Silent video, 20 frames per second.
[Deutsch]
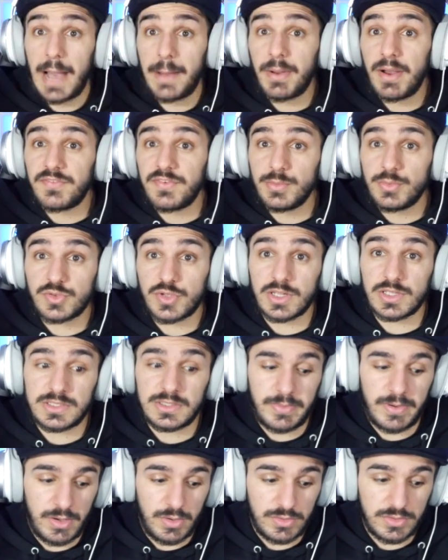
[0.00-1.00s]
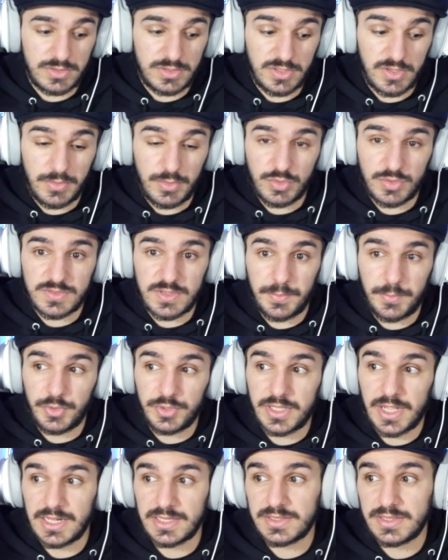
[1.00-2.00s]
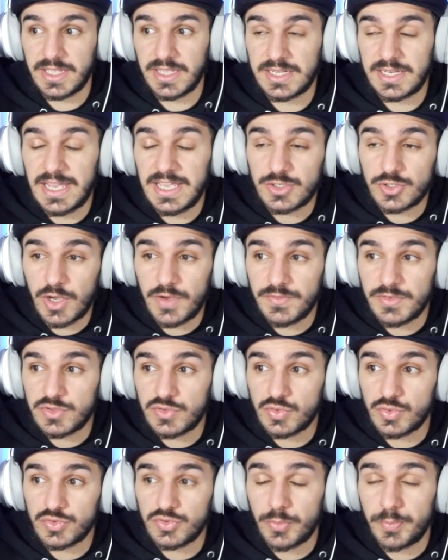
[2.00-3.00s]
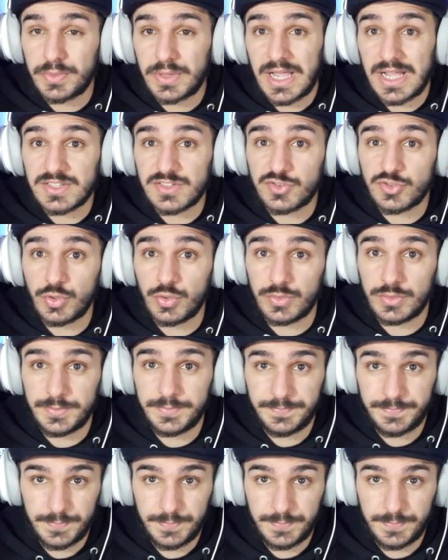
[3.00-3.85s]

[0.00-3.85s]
Aber wir müssen halt lieber unter unseren Mund halten, denn gleich kommen wir zur Subtraktion.